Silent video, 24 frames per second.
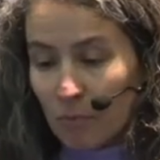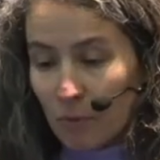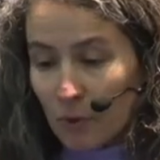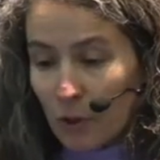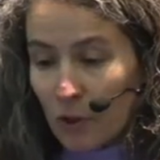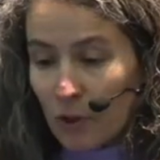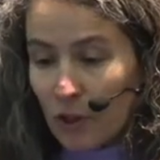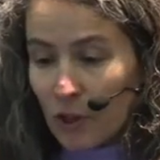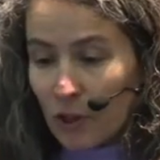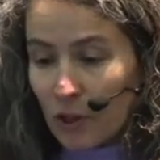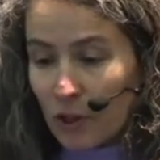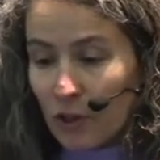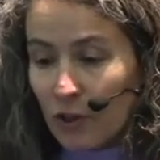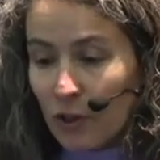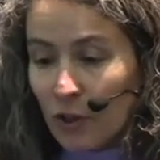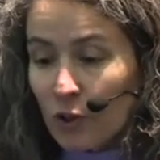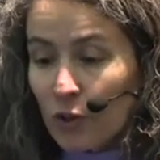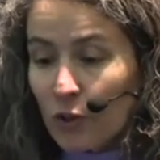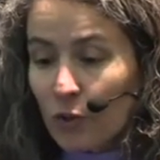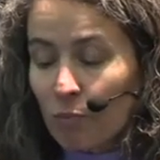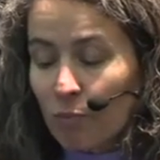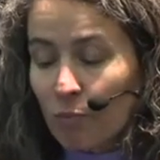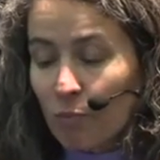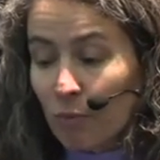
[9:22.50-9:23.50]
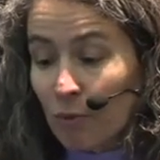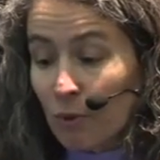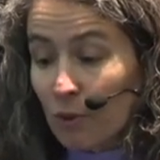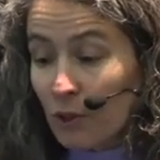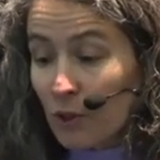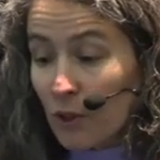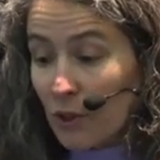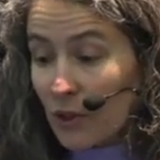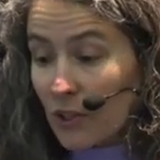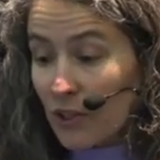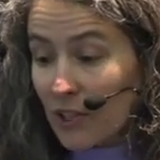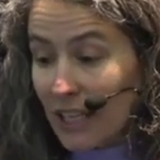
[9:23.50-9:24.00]
plusieurs sciences
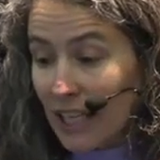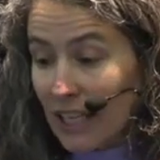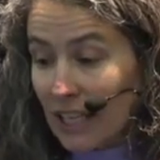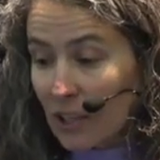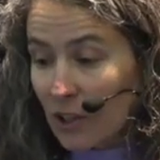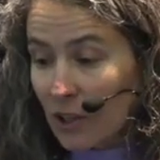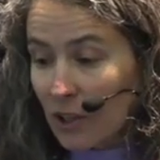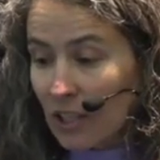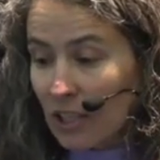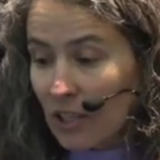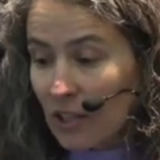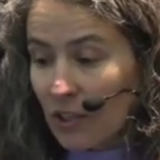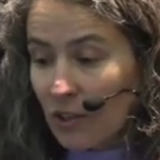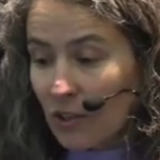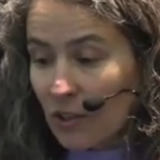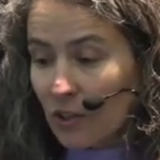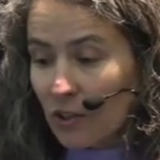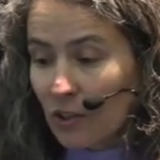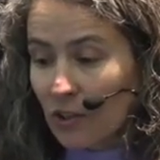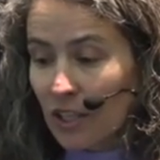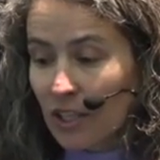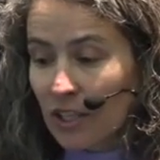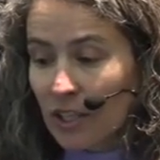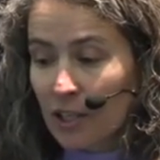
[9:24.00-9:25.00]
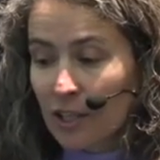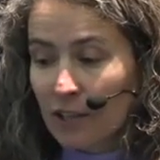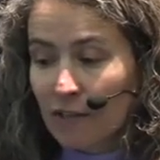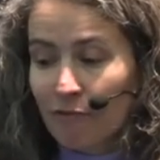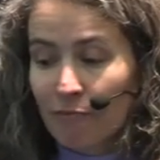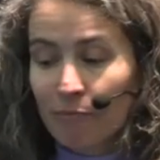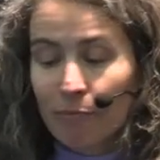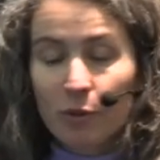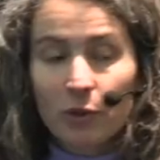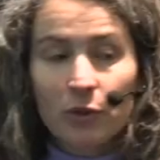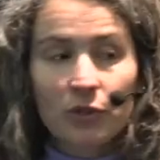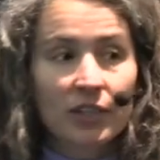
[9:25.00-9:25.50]
plus anciennes que les sciences
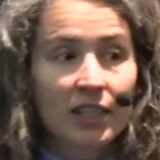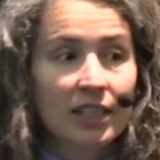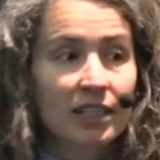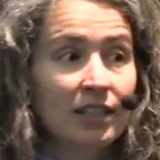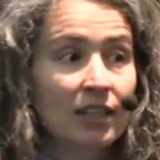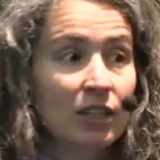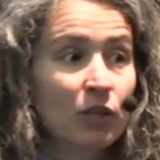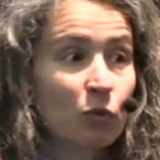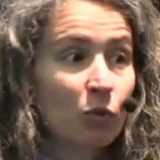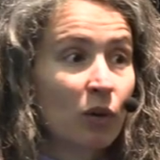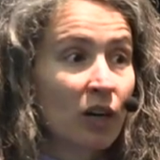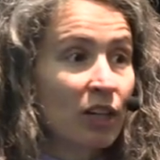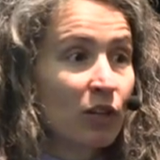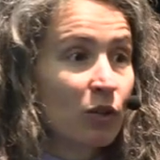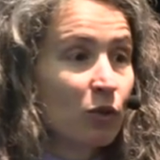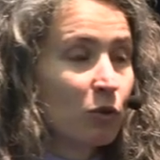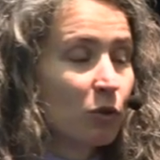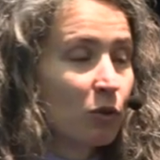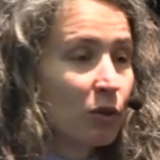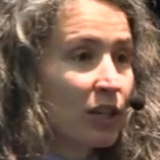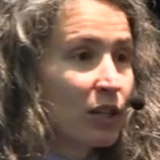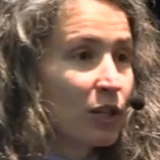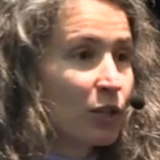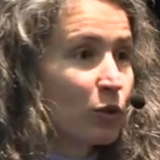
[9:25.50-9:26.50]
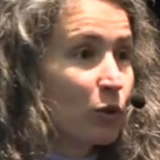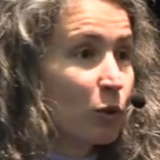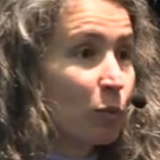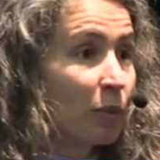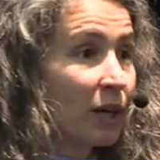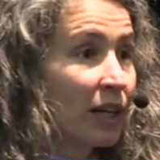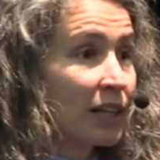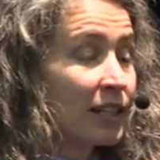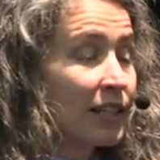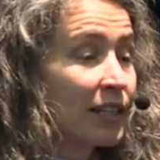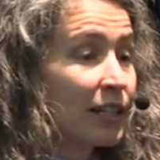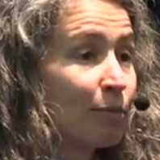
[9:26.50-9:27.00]
cognitives possèdent des noyaux qui sont
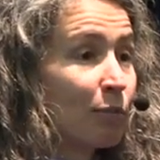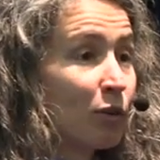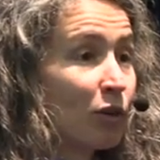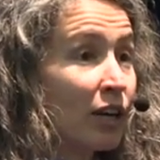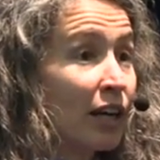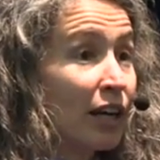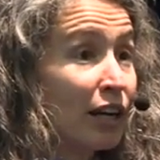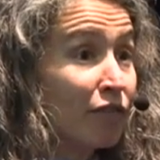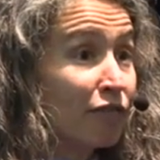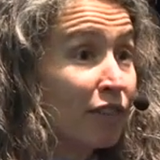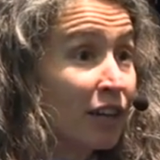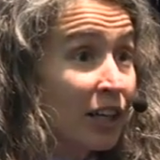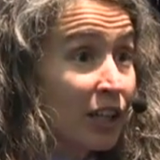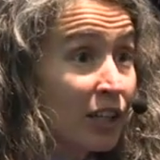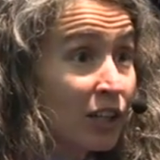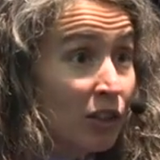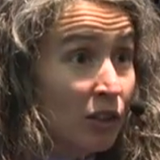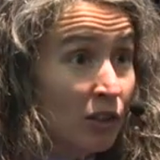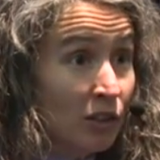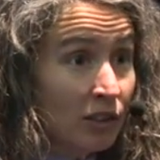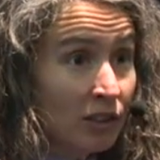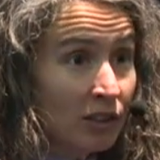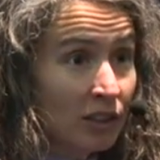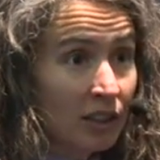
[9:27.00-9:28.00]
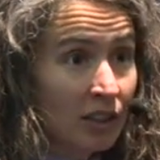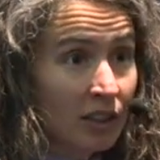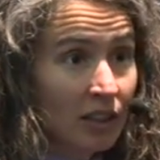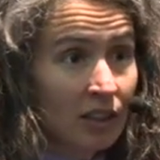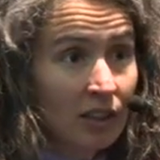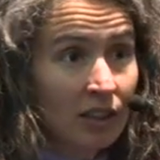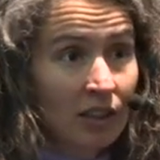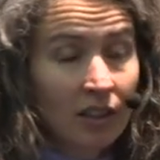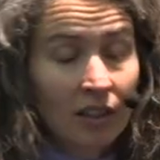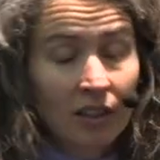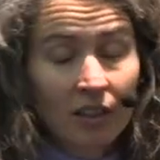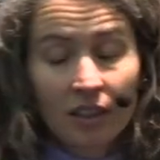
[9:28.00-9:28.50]
pratiquement invariants.
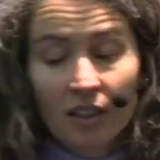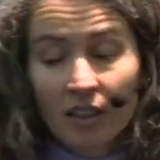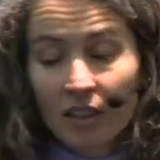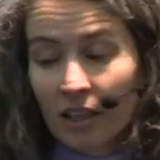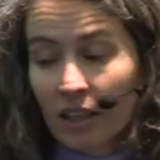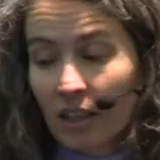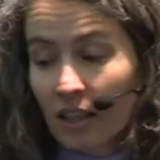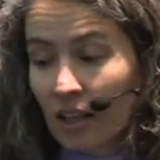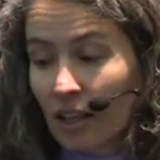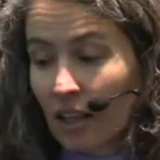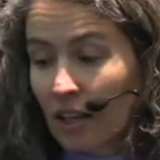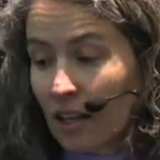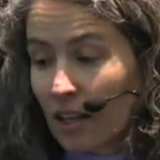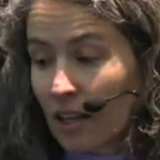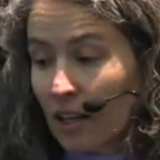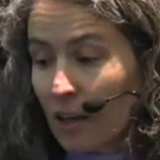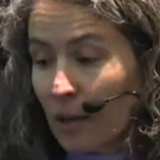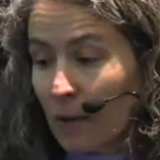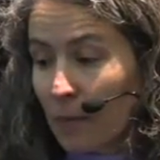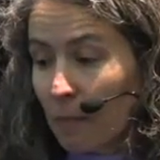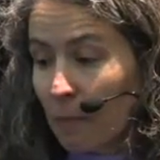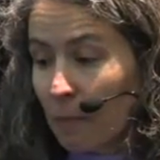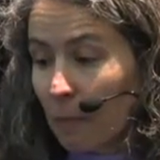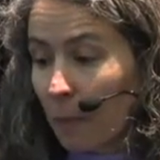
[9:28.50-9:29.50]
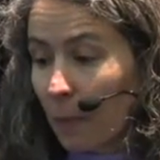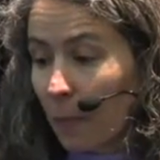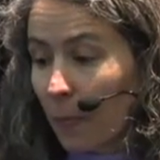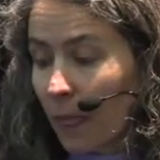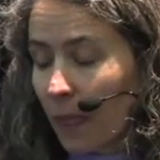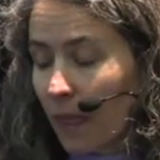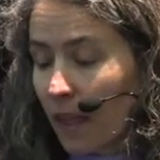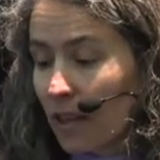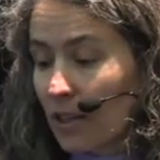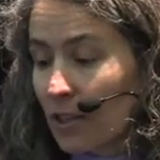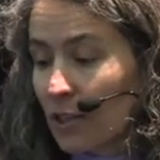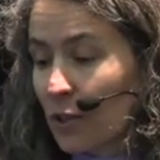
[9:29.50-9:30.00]
Euh,
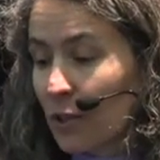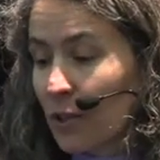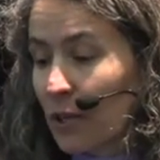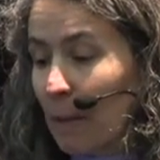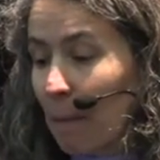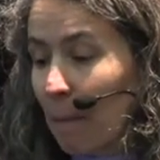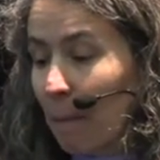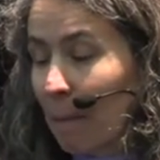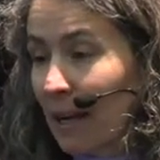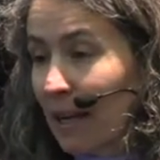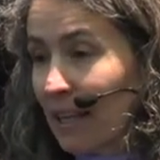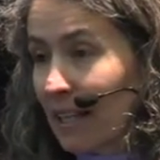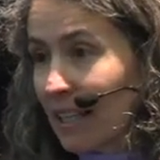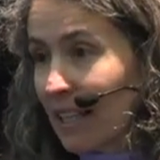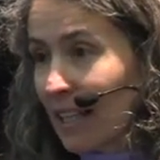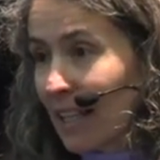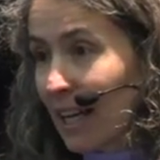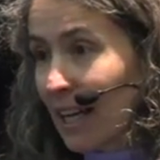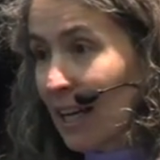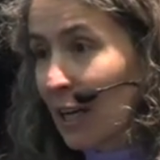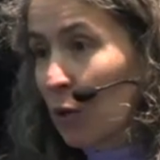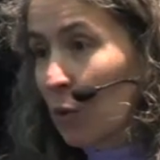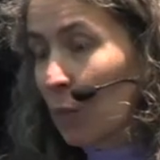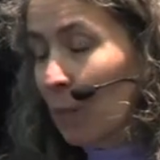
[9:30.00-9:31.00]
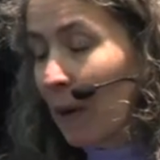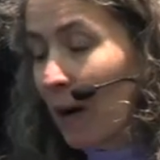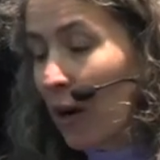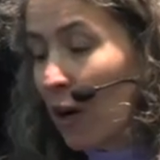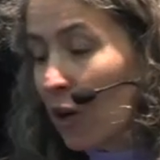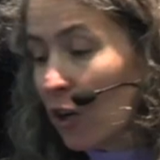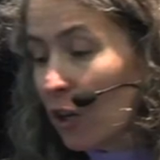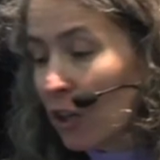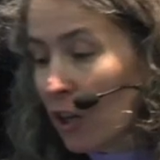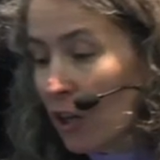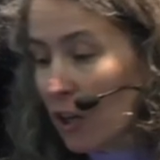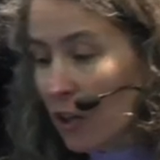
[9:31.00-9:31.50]
ce n'est pas le cas, ou pas
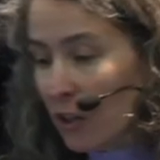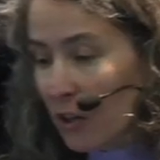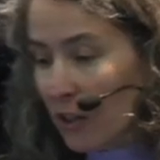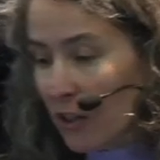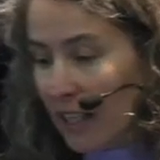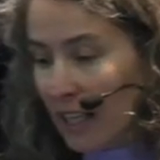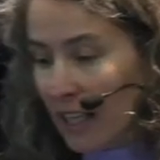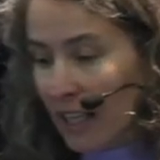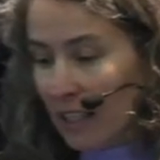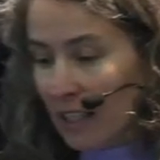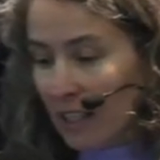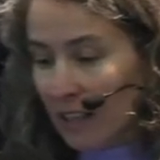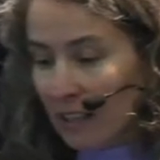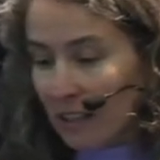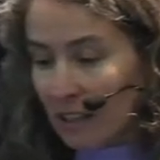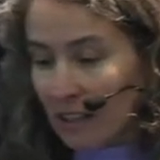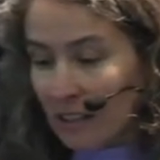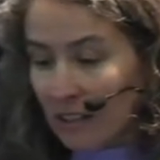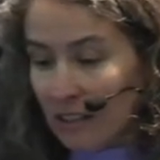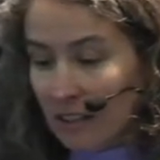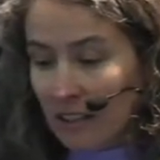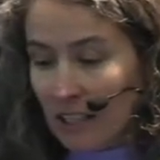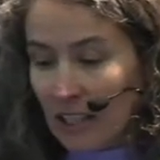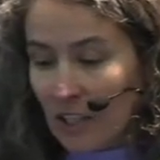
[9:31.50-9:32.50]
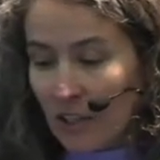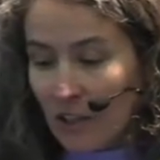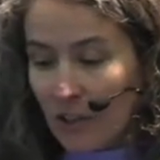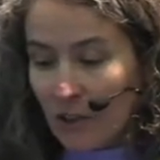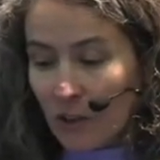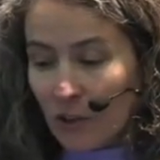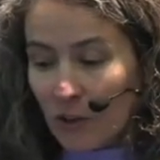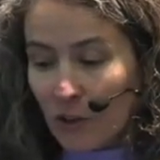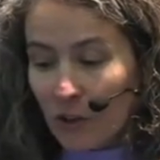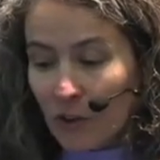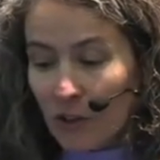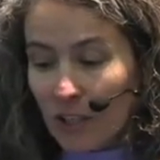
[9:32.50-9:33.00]
encore le cas, euh, des
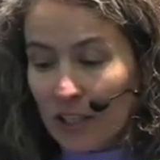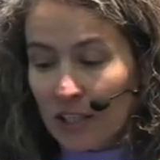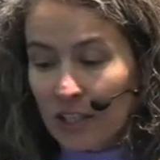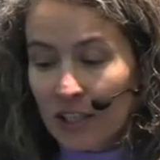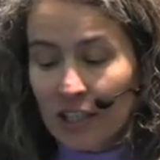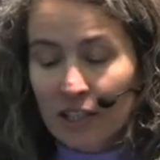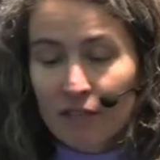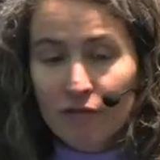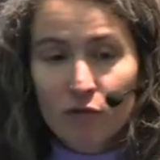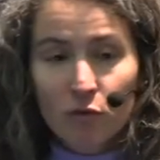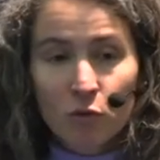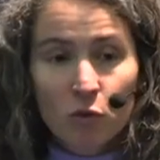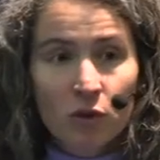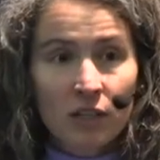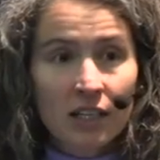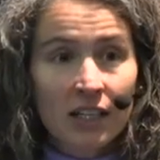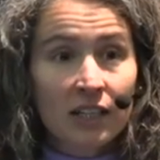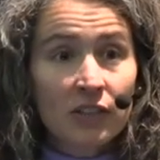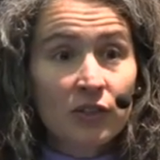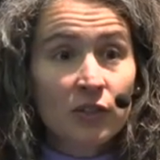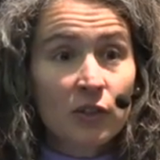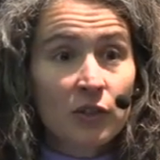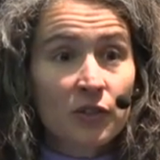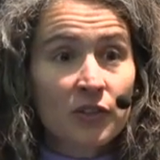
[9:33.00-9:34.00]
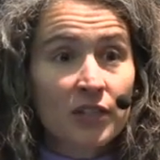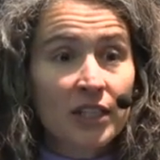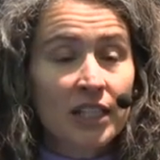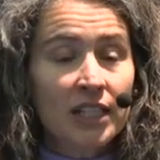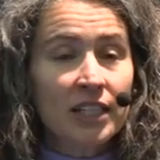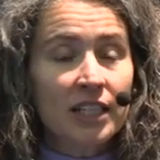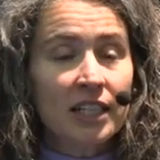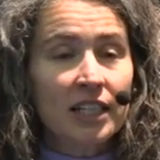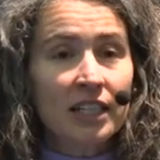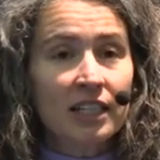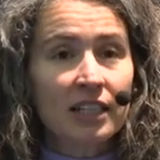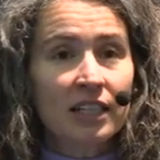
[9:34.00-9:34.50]
sciences cognitives, où
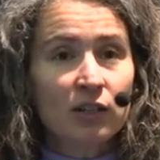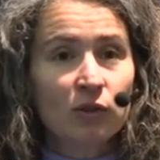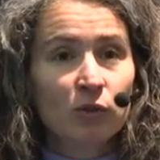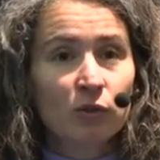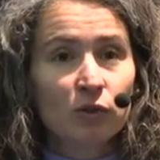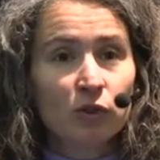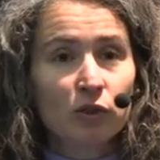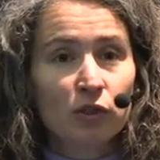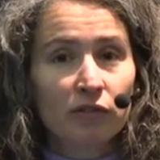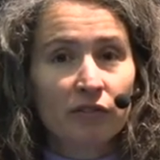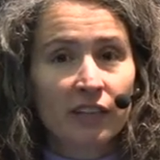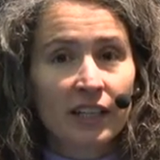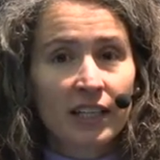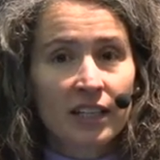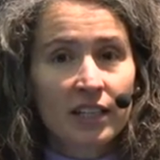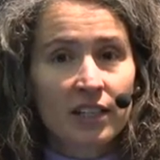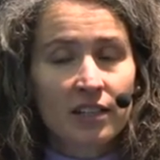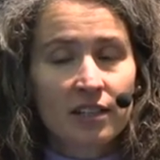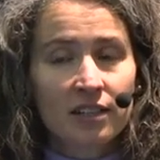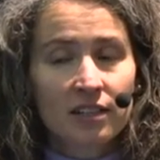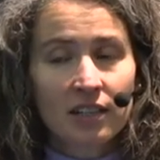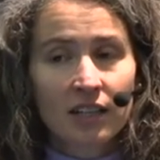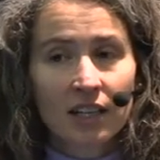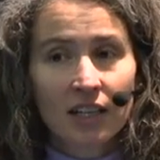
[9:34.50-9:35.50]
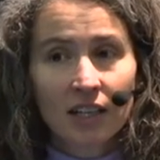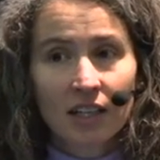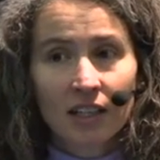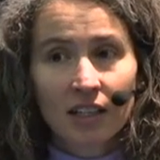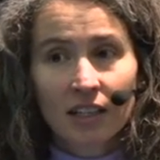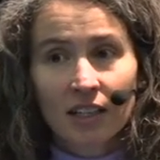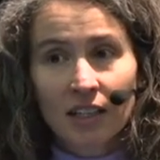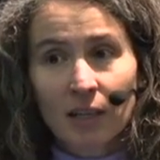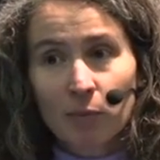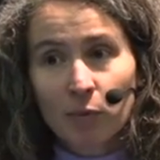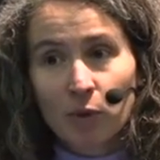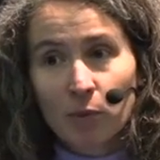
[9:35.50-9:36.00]
l'intensité des controverses
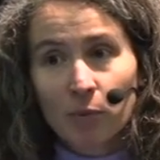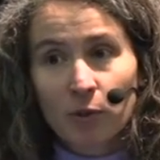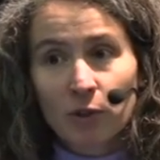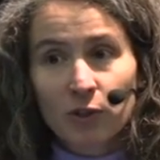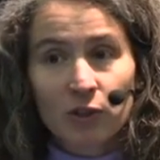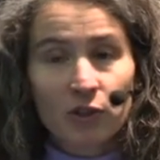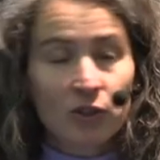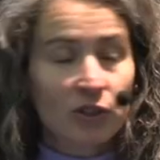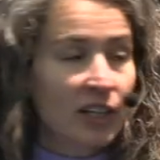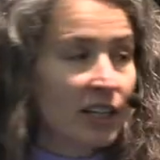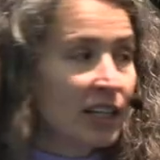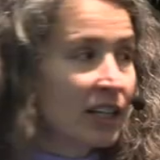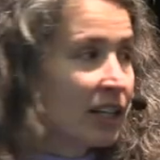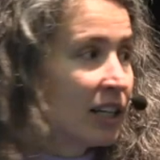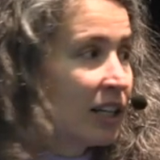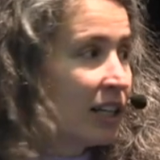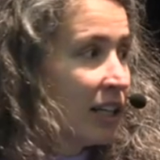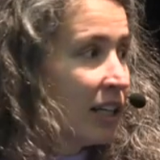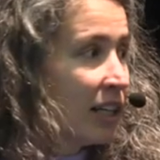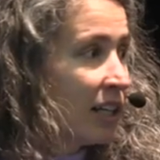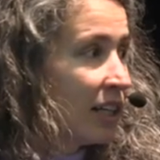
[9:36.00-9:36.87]
est proportionnelle